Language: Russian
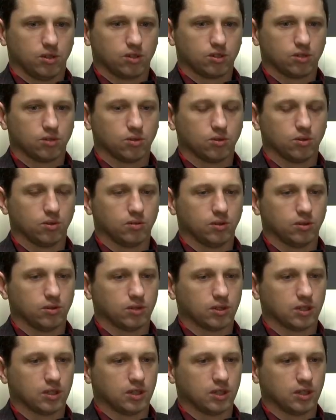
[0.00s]

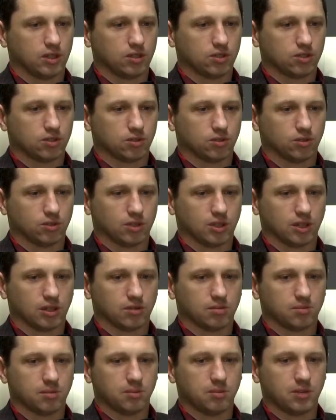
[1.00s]
штуковину, тогда еще
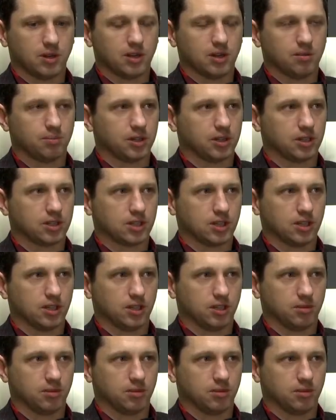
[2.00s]
так мобильные приложения